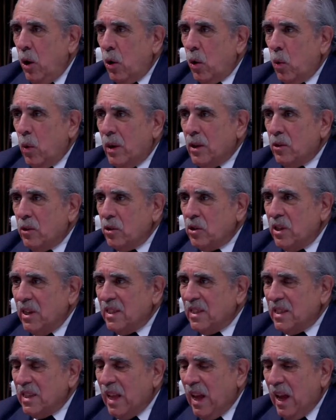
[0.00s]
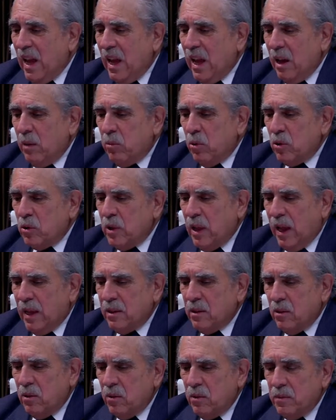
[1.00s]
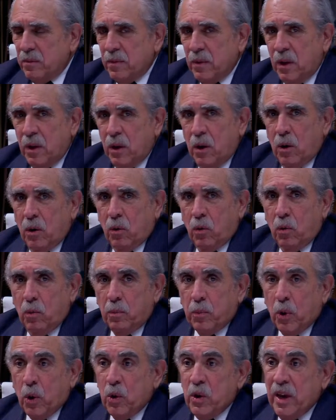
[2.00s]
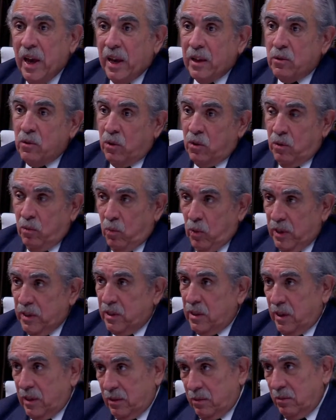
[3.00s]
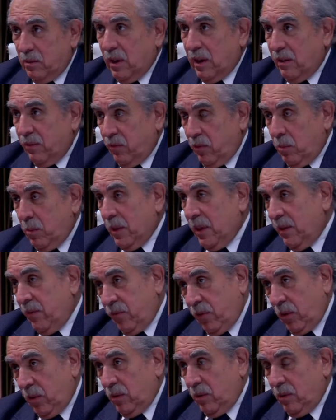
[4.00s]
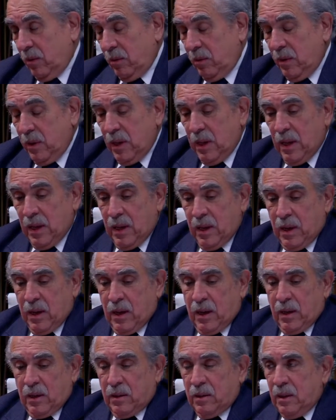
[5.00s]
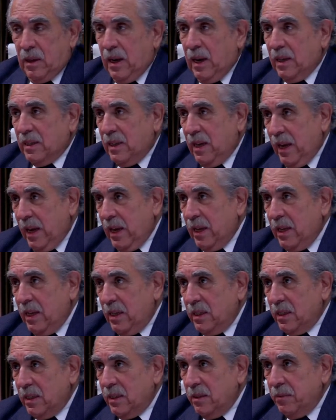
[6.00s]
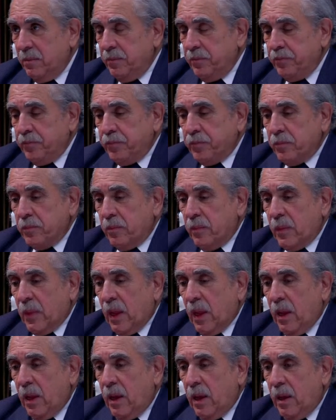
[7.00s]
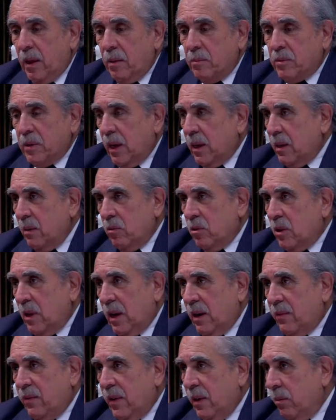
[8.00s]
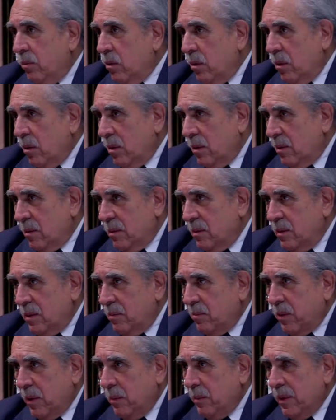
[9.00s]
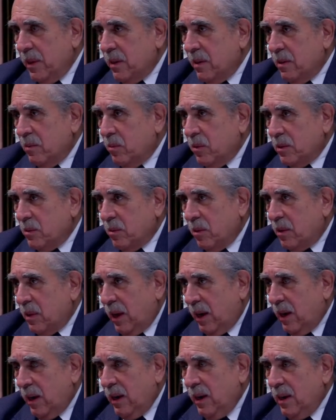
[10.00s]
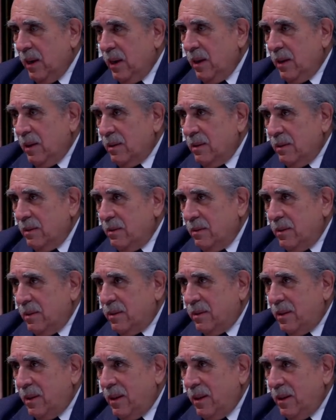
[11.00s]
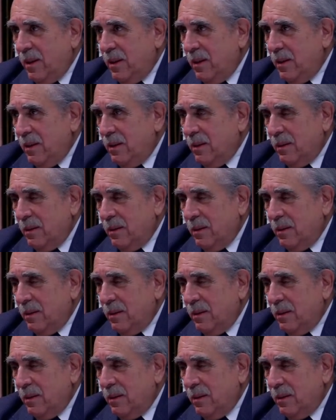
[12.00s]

cuando se está votando un proyecto como este, que es una reforma de fondo de las leyes, eh, pues hay que votar a favor, simplemente no puedes votar este,